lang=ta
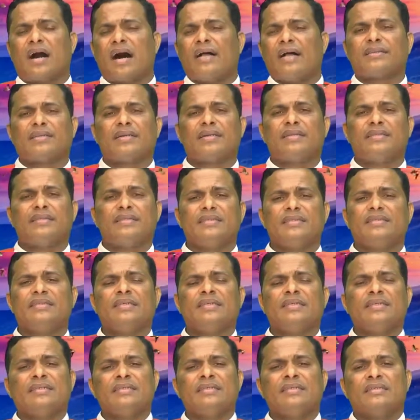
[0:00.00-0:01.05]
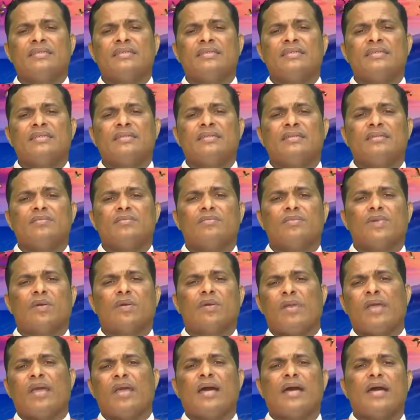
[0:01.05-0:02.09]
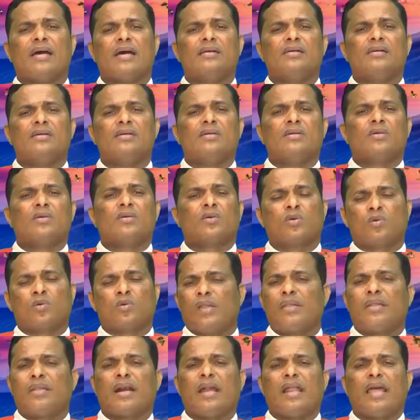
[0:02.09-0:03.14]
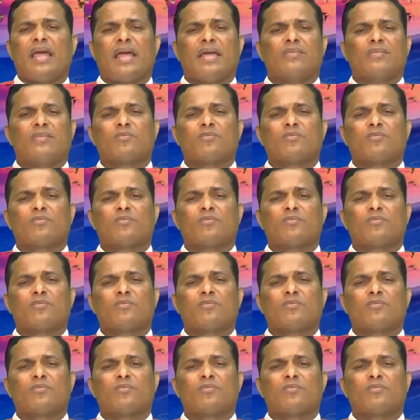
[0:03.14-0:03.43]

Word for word: காத்திருந்து நம்முடைய குழந்தைகளை